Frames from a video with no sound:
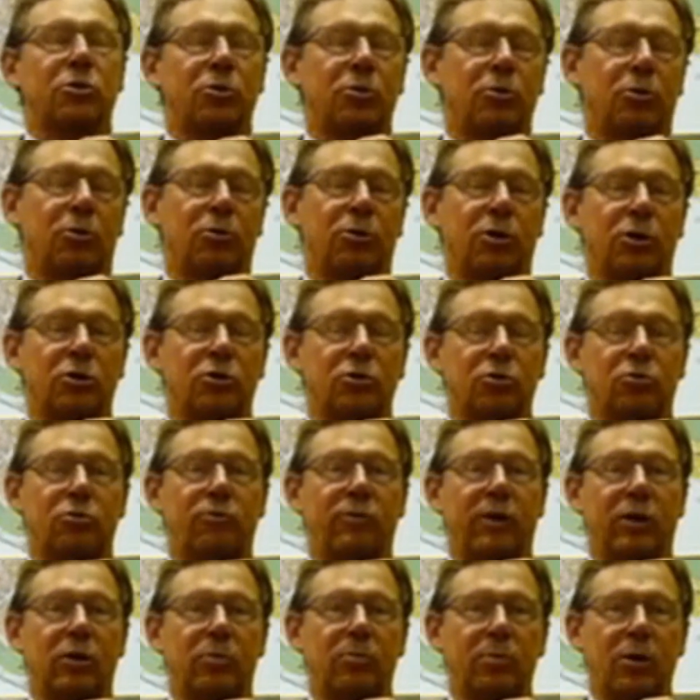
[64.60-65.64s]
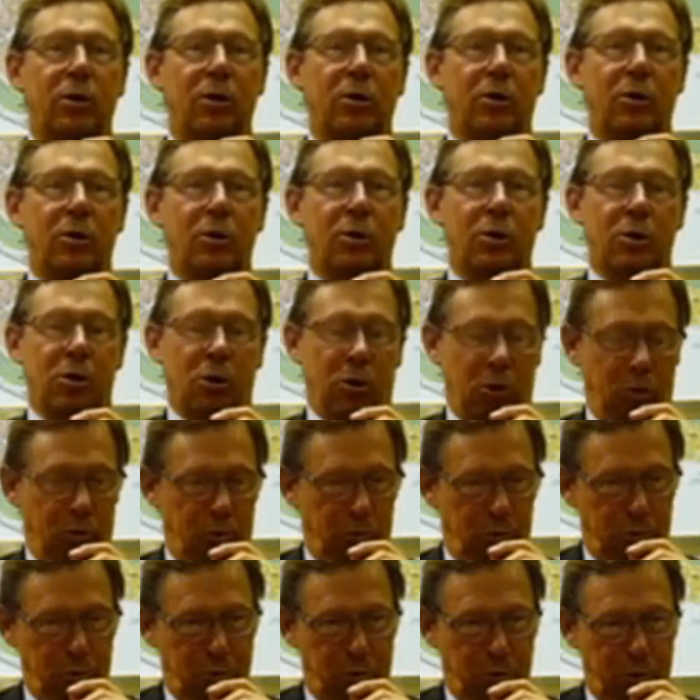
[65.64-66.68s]
parce que dans ce gouvernement,
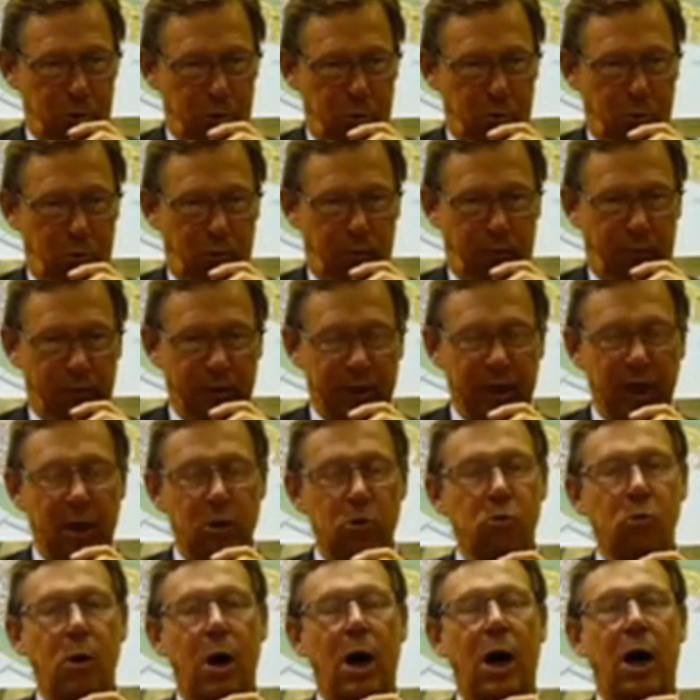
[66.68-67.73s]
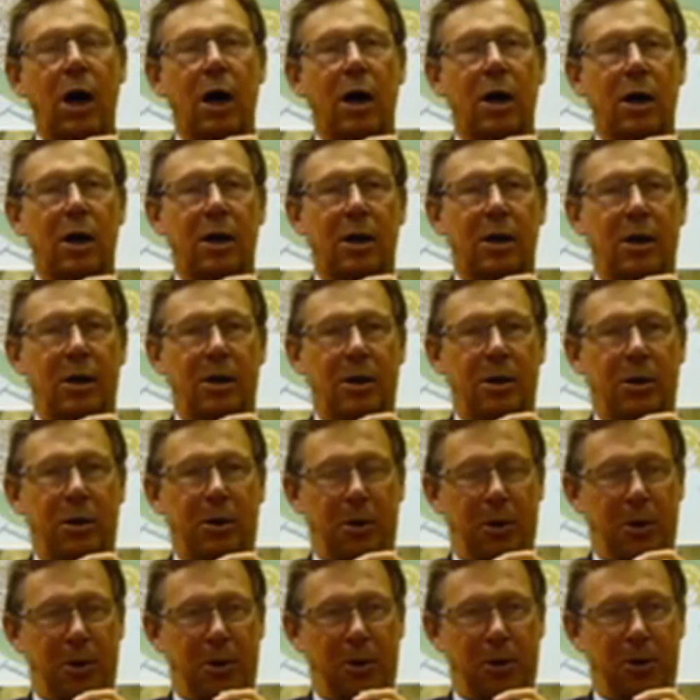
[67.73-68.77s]
euh, on fait des lois
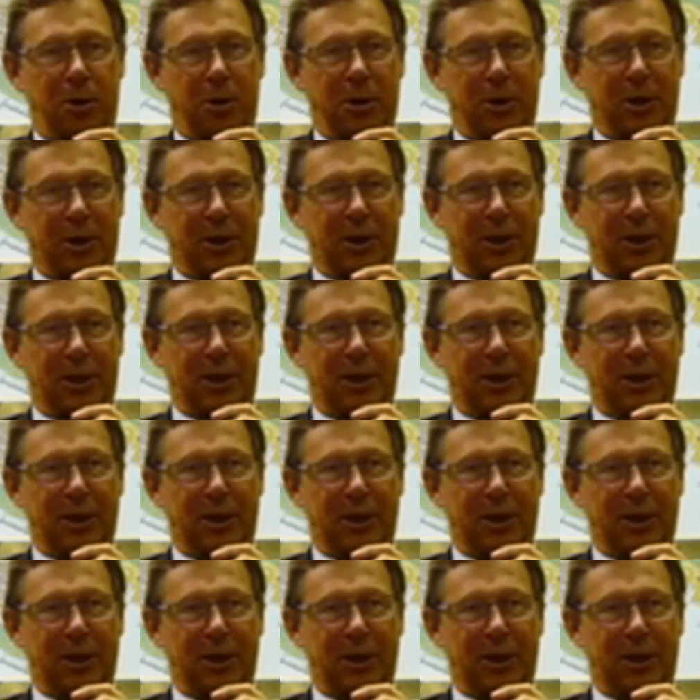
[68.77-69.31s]
euh,